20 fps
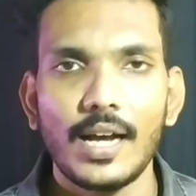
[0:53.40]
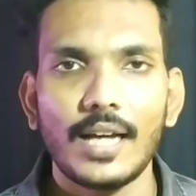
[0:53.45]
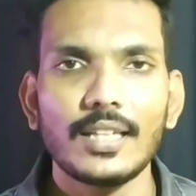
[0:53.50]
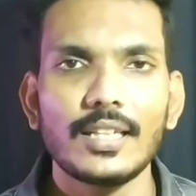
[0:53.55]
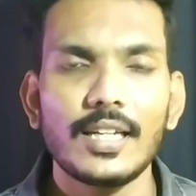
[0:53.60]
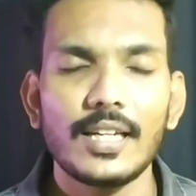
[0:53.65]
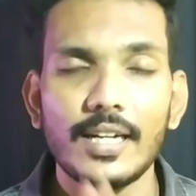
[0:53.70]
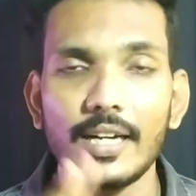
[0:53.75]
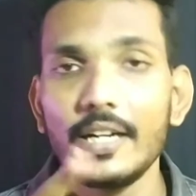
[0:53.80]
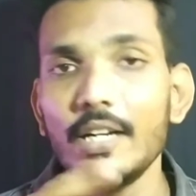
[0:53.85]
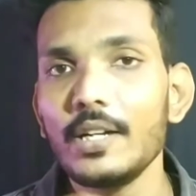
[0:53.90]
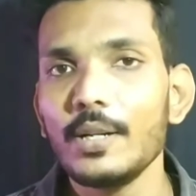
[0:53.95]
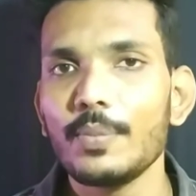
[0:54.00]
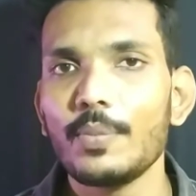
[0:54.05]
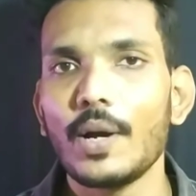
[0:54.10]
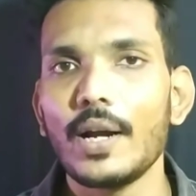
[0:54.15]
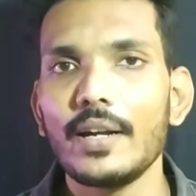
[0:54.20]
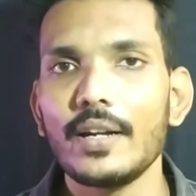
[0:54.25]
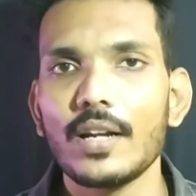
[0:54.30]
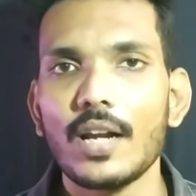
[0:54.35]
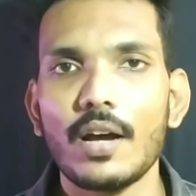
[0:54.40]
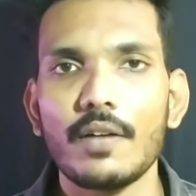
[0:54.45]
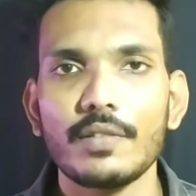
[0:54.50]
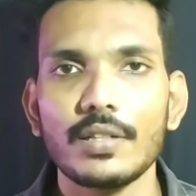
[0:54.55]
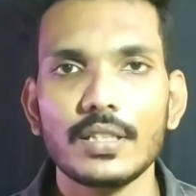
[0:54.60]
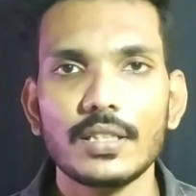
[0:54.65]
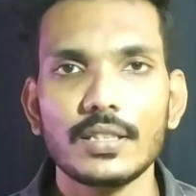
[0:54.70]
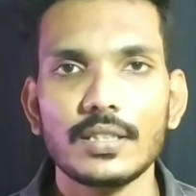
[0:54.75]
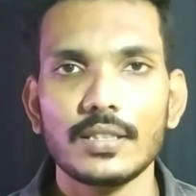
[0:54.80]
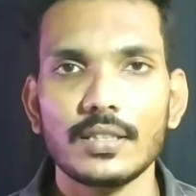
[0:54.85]
அதில் ரெண்டு பாயிண்ட் நான்
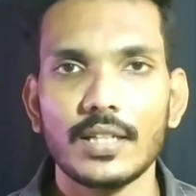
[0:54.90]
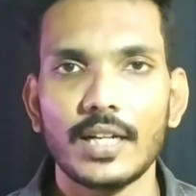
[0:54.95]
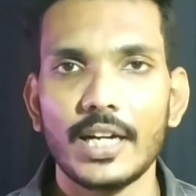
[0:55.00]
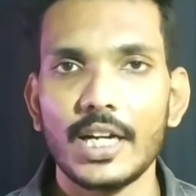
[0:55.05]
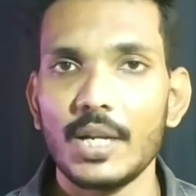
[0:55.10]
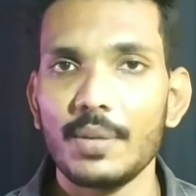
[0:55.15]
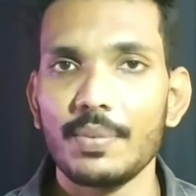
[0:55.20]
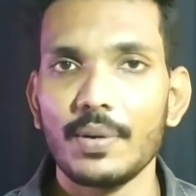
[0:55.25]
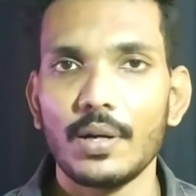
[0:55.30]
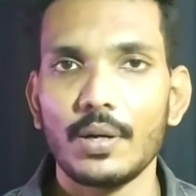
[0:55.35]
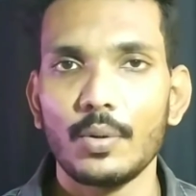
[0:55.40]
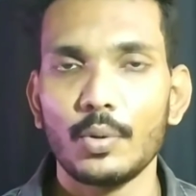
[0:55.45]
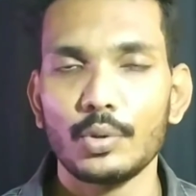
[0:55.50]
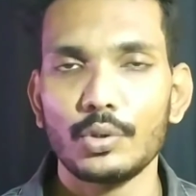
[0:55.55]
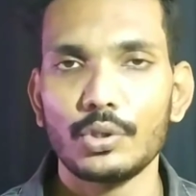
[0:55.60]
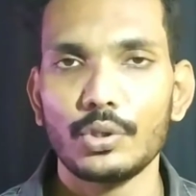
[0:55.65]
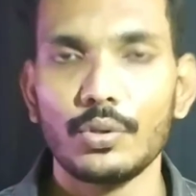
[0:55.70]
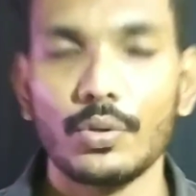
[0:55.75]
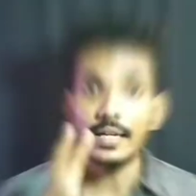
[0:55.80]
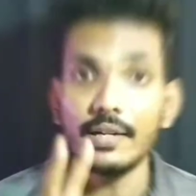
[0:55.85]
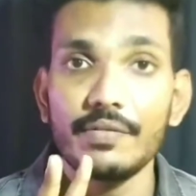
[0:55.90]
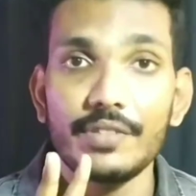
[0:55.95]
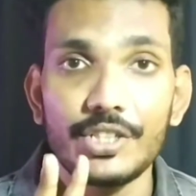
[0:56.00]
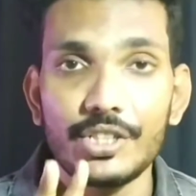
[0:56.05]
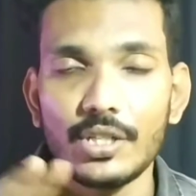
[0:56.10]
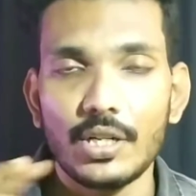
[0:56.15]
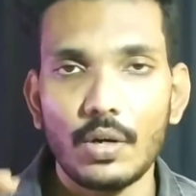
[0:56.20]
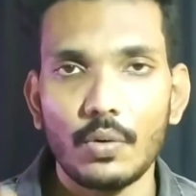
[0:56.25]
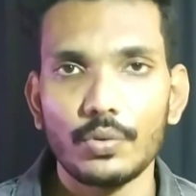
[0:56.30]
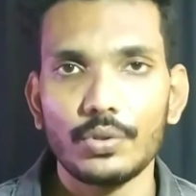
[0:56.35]
வந்து கண்டிப்பாக ஒத்துக்கணும் ரெண்டு
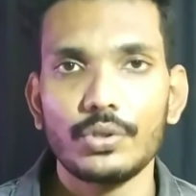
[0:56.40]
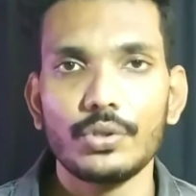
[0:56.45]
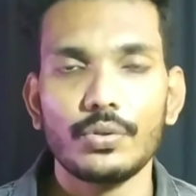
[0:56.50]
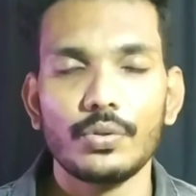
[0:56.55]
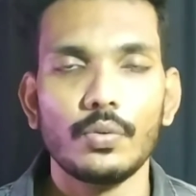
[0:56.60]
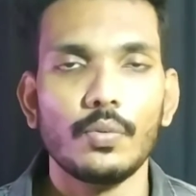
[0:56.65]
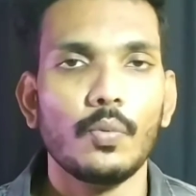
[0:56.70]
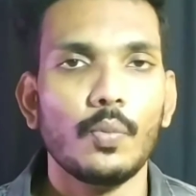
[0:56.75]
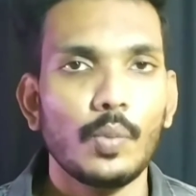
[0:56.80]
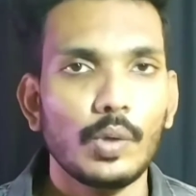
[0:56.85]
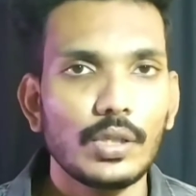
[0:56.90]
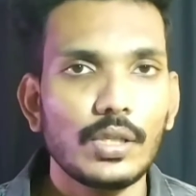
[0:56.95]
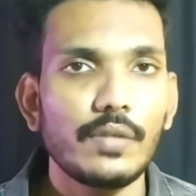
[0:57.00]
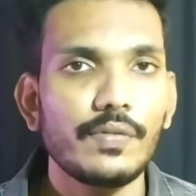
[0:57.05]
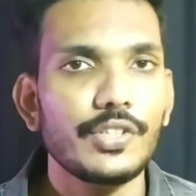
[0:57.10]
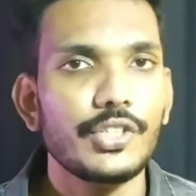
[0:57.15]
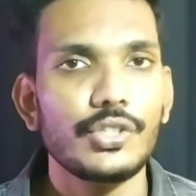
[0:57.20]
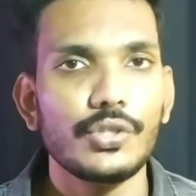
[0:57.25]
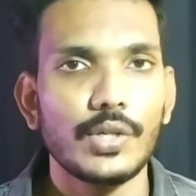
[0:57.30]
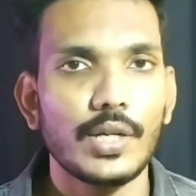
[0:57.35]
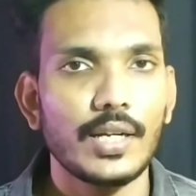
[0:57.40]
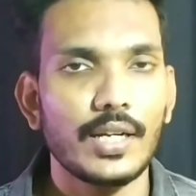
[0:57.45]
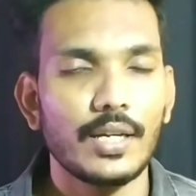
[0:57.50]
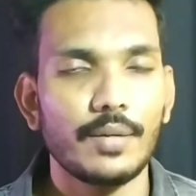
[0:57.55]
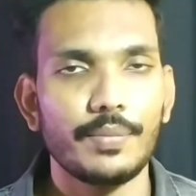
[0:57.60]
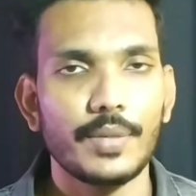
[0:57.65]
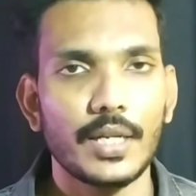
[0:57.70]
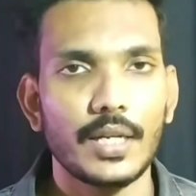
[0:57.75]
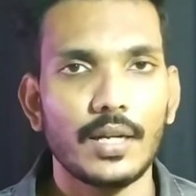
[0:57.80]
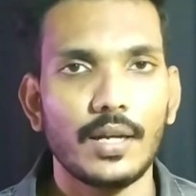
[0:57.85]
விஷயம் நான் ஒத்துக்கணும் முதல் விஷயம் என்ன
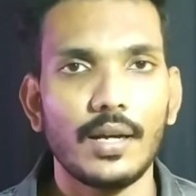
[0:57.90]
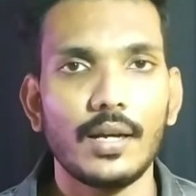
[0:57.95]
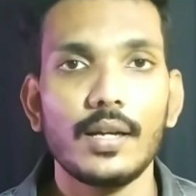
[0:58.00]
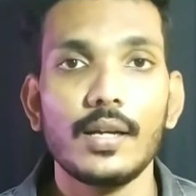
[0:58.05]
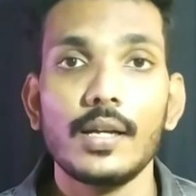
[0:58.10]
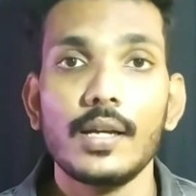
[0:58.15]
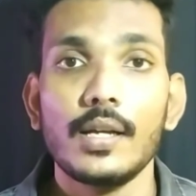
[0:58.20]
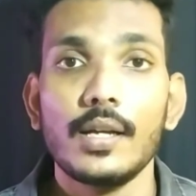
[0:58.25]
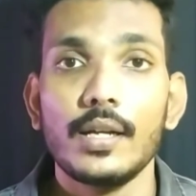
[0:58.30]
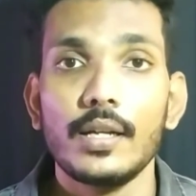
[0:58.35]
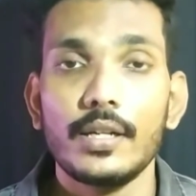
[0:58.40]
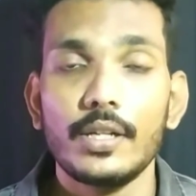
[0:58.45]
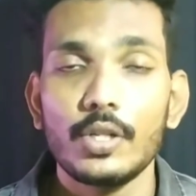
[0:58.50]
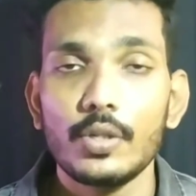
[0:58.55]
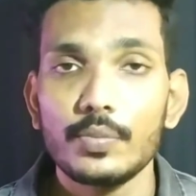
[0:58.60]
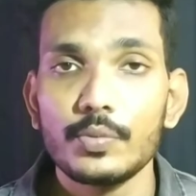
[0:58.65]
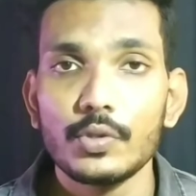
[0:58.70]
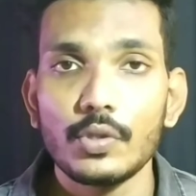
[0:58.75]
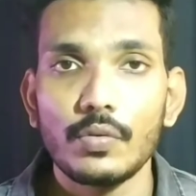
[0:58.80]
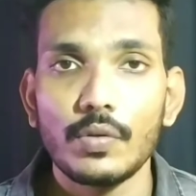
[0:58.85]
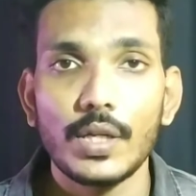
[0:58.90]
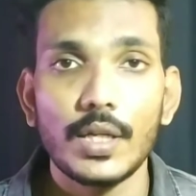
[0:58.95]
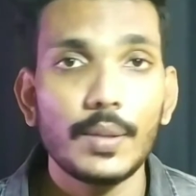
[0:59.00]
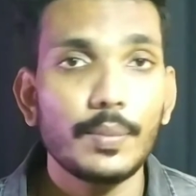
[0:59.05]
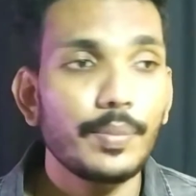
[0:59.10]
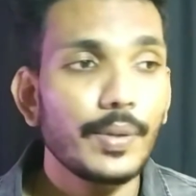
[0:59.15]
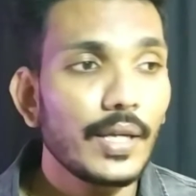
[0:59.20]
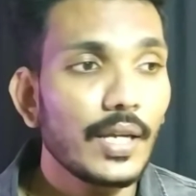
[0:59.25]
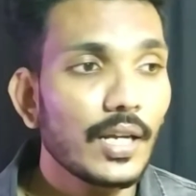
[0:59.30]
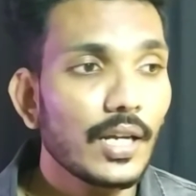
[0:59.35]
அப்படின்னா நிரூப் சொல்வார்
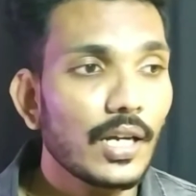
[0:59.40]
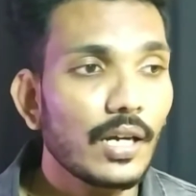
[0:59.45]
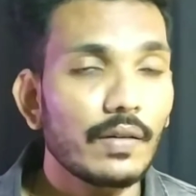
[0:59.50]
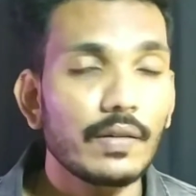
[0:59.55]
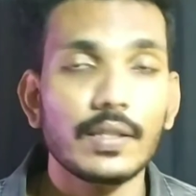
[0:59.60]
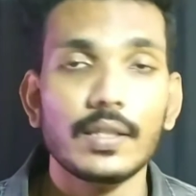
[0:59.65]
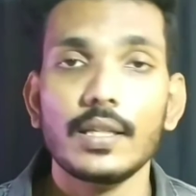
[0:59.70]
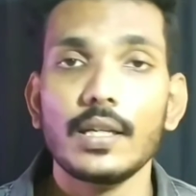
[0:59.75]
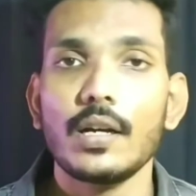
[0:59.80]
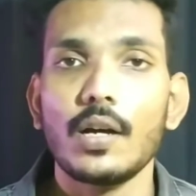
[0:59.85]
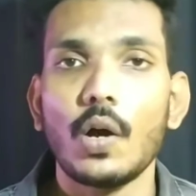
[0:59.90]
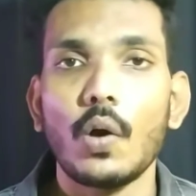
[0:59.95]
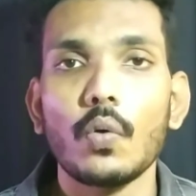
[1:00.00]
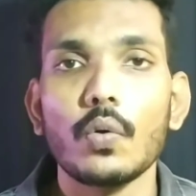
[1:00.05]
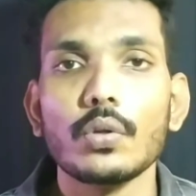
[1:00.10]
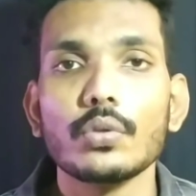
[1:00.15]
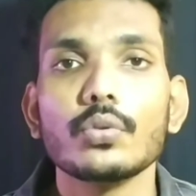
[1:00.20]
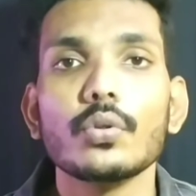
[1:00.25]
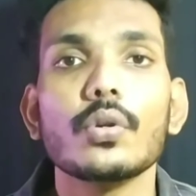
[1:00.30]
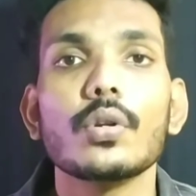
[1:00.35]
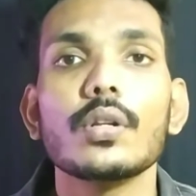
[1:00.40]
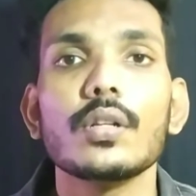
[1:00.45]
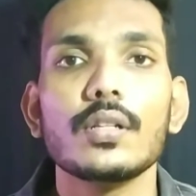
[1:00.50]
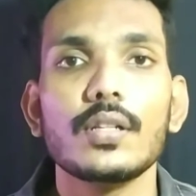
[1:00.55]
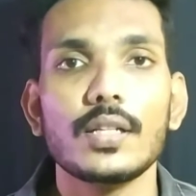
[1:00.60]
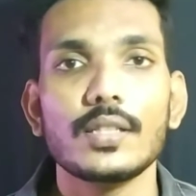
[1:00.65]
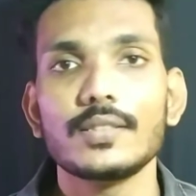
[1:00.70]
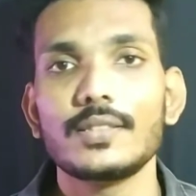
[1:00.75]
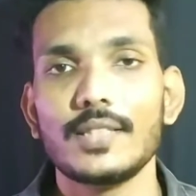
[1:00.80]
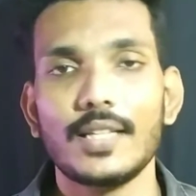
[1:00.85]
பிரியங்கா வந்து அவங்க சொல்கிறது
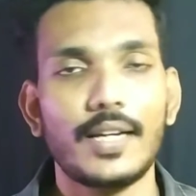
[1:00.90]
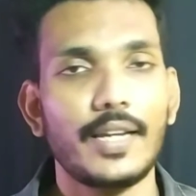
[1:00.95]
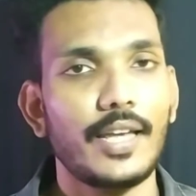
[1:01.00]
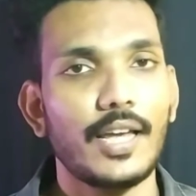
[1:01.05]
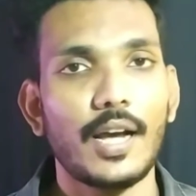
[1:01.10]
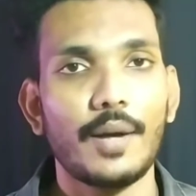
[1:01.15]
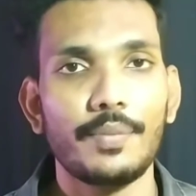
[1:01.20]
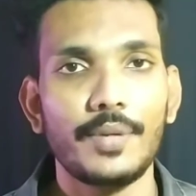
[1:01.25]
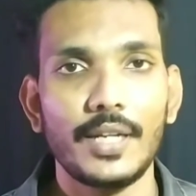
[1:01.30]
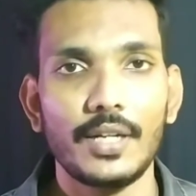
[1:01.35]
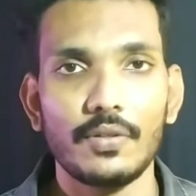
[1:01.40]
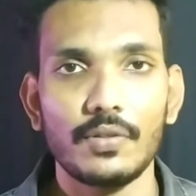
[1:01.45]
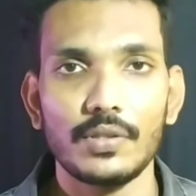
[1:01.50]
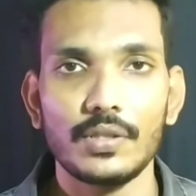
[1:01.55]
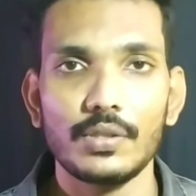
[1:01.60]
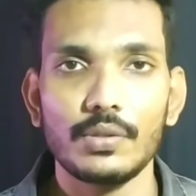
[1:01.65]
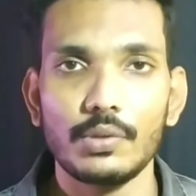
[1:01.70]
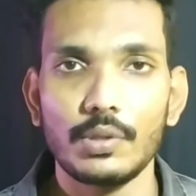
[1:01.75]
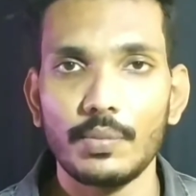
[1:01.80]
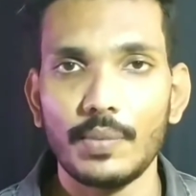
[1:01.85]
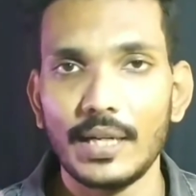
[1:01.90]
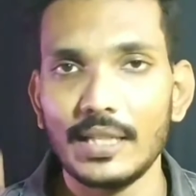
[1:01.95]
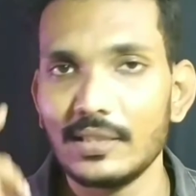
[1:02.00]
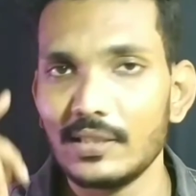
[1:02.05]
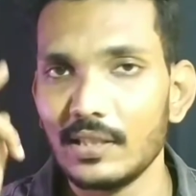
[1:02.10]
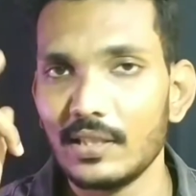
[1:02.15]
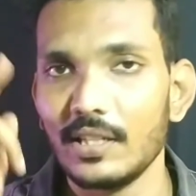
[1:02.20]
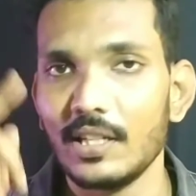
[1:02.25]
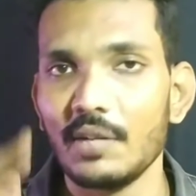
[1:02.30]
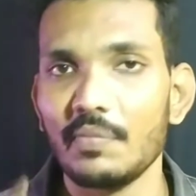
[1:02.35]
தான் சரி அப்படின்னு வந்து ஒரு மைண்ட்
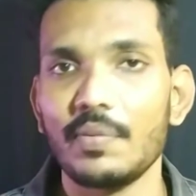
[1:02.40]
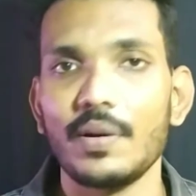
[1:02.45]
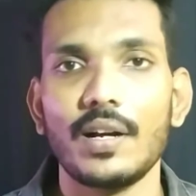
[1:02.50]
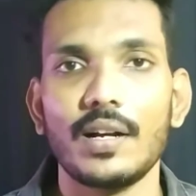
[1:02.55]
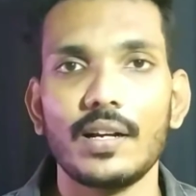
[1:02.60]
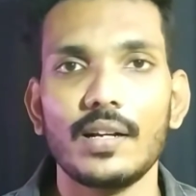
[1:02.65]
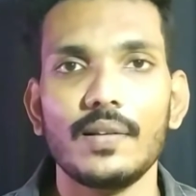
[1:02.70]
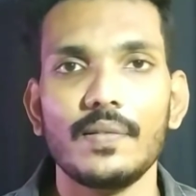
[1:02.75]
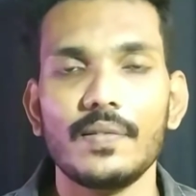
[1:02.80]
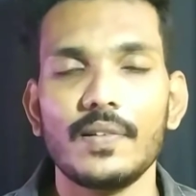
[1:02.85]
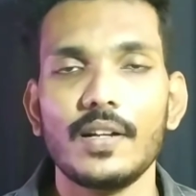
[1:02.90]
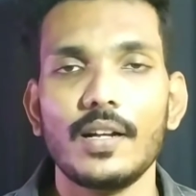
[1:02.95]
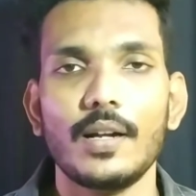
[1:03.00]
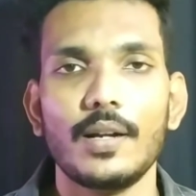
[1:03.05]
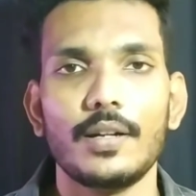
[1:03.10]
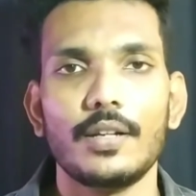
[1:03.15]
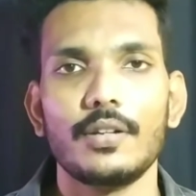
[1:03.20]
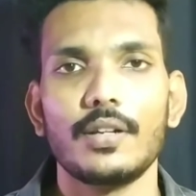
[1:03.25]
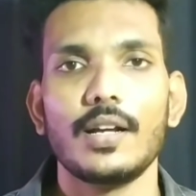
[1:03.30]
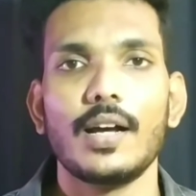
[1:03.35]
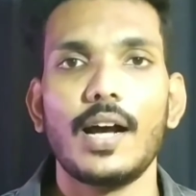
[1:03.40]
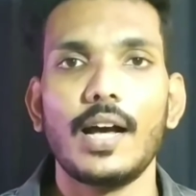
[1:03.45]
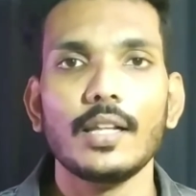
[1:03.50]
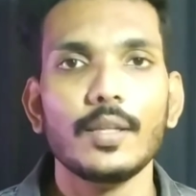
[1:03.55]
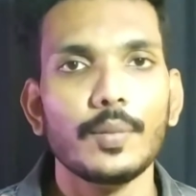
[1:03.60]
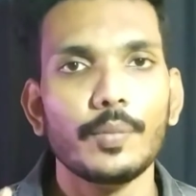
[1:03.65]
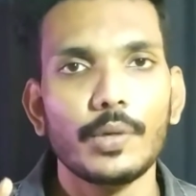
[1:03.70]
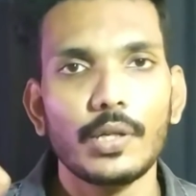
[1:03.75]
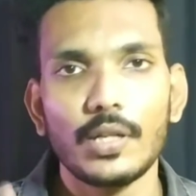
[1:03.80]
செட்டில் இருப்பாங்க அப்படின்னு அது